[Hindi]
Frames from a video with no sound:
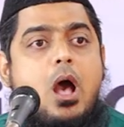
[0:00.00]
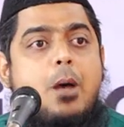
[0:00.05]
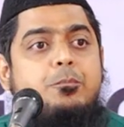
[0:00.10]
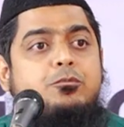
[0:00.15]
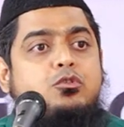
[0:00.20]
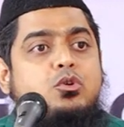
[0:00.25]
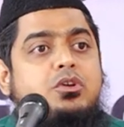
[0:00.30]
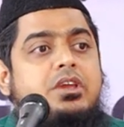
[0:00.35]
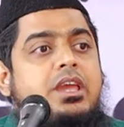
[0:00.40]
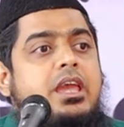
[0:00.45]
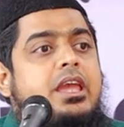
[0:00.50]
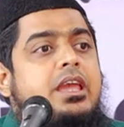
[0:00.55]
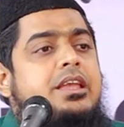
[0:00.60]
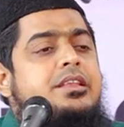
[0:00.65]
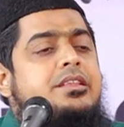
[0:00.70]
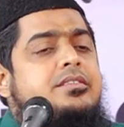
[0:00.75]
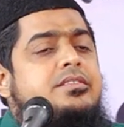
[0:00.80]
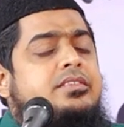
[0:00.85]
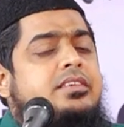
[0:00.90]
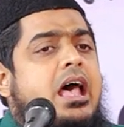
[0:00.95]
अब जो ये
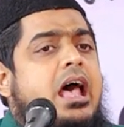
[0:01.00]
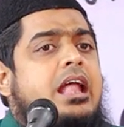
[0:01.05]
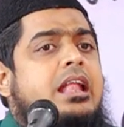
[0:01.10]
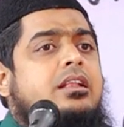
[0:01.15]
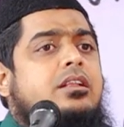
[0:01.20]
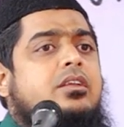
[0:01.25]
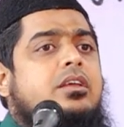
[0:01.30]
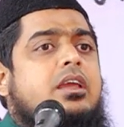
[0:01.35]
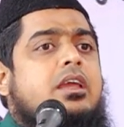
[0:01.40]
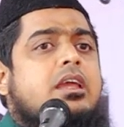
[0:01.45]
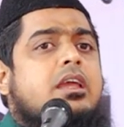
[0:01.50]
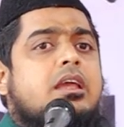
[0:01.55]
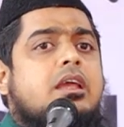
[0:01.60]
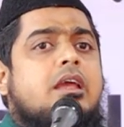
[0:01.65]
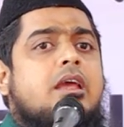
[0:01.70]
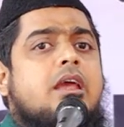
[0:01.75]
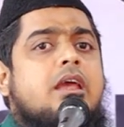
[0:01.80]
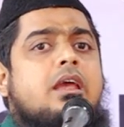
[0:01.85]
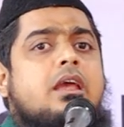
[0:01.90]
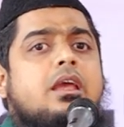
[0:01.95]
इंसान थे
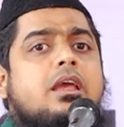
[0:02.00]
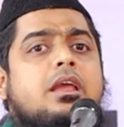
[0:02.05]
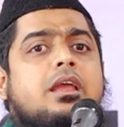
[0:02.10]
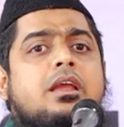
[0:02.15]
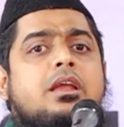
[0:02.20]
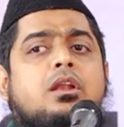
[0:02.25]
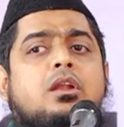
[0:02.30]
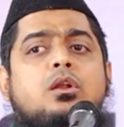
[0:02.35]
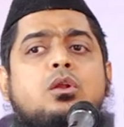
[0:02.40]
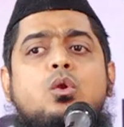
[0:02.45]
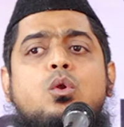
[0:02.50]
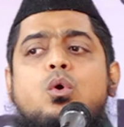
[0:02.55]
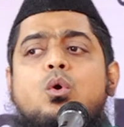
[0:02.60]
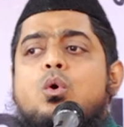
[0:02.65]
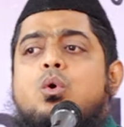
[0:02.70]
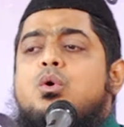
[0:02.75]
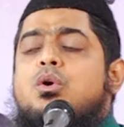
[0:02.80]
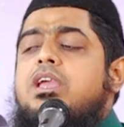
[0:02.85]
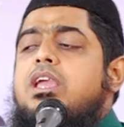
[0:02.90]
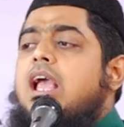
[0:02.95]
इन
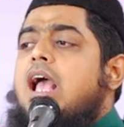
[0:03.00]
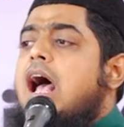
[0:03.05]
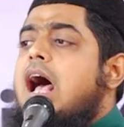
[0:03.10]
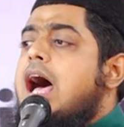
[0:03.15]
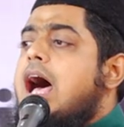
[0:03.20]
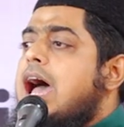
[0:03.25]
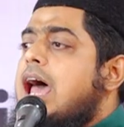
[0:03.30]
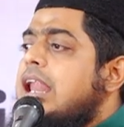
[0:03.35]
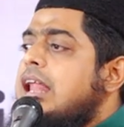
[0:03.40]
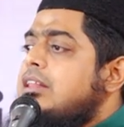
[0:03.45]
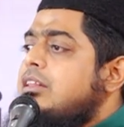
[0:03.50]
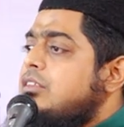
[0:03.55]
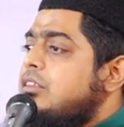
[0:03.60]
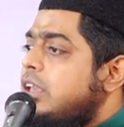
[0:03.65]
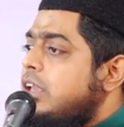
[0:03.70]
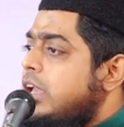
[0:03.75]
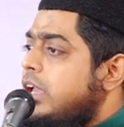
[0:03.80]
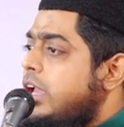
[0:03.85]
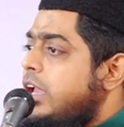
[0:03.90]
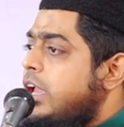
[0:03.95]
लोगों की हालत
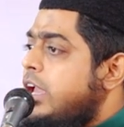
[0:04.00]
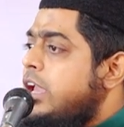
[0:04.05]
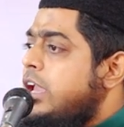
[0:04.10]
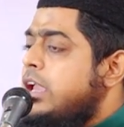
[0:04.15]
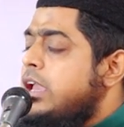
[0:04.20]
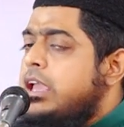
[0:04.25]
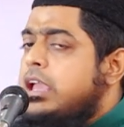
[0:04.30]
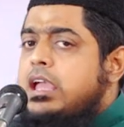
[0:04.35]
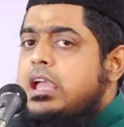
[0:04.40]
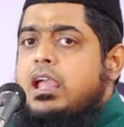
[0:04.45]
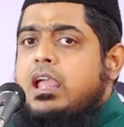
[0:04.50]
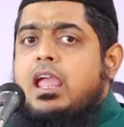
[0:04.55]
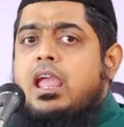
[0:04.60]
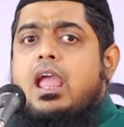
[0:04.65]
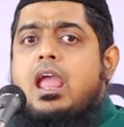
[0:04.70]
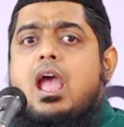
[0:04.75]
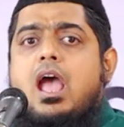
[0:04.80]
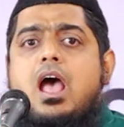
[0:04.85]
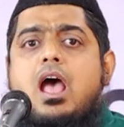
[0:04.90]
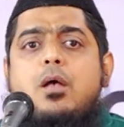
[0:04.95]
ये है
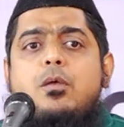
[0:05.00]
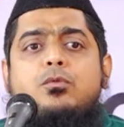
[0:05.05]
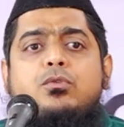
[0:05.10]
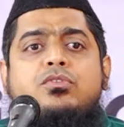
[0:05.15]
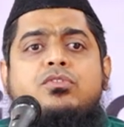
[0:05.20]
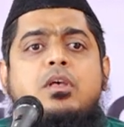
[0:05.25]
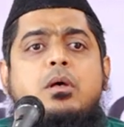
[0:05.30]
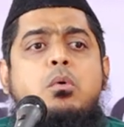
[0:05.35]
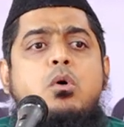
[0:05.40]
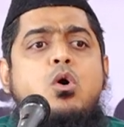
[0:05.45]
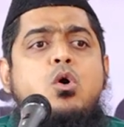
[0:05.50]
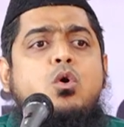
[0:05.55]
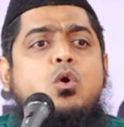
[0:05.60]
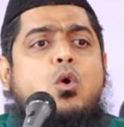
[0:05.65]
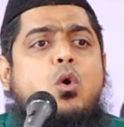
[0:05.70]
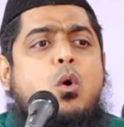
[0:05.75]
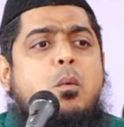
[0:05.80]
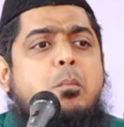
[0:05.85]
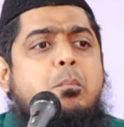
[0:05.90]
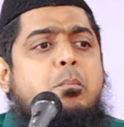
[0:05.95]
कि सबों
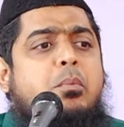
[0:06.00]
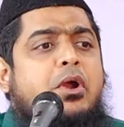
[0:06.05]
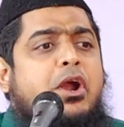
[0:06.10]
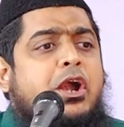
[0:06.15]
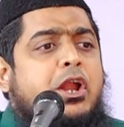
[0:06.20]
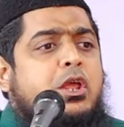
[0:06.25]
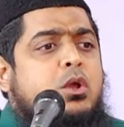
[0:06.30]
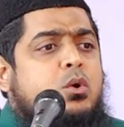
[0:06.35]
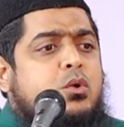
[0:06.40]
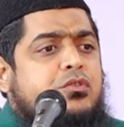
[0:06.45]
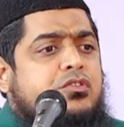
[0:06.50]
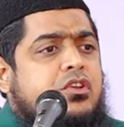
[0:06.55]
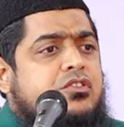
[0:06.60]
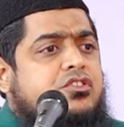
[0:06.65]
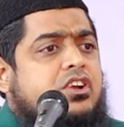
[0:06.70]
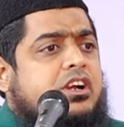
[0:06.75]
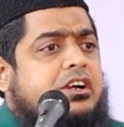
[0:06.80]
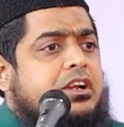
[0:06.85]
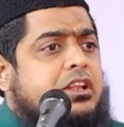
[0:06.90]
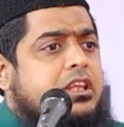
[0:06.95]
को बेड़ियों से
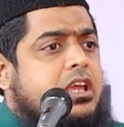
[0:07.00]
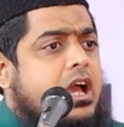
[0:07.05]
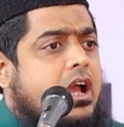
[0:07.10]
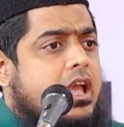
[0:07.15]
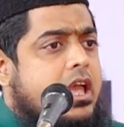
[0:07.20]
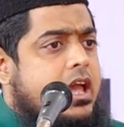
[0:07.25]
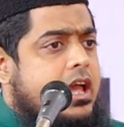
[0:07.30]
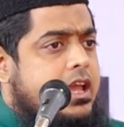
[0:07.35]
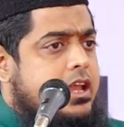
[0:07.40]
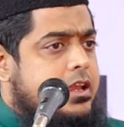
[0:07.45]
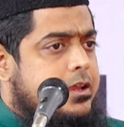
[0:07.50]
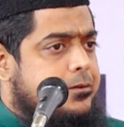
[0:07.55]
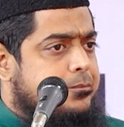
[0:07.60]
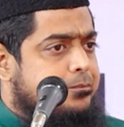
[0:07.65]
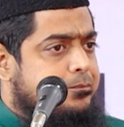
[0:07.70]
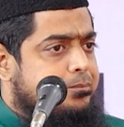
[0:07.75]
जगड़ दिया गया है